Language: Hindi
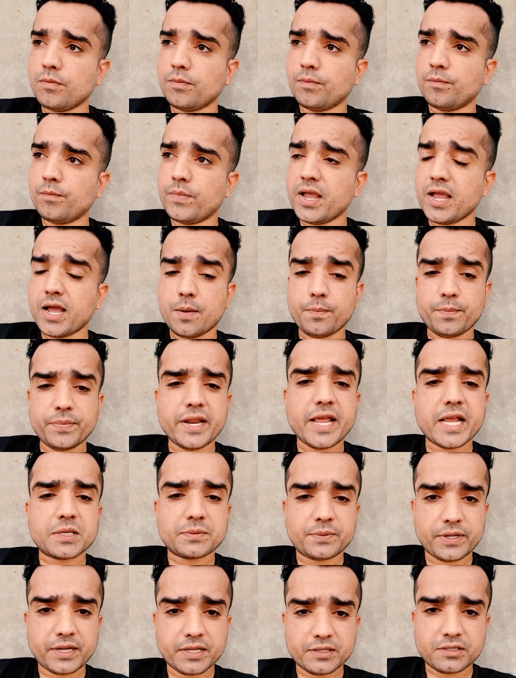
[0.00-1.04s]
मैं अपने
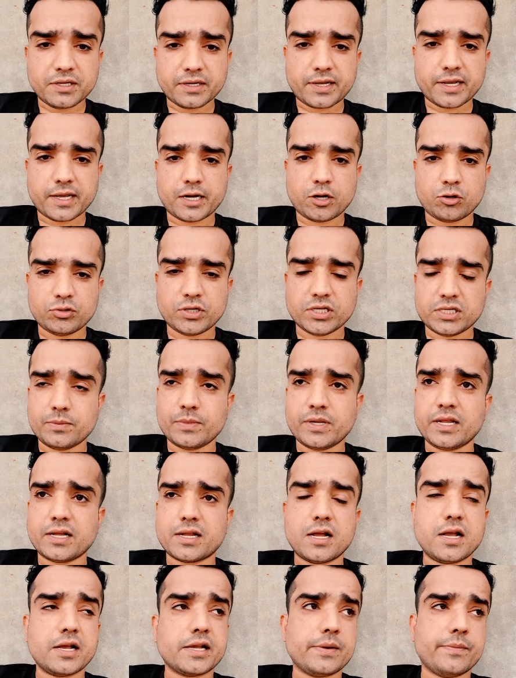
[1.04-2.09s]
एक्सपीरियंस से कह रहा हूँ जैसे मैंने
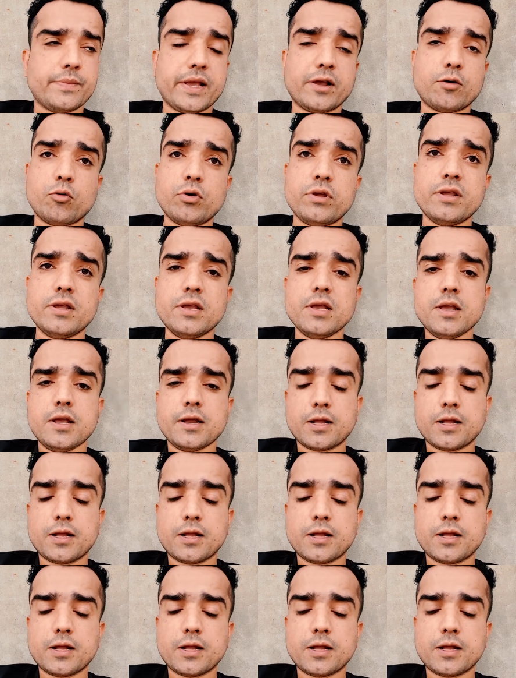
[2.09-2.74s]
कहा कि मैं कोई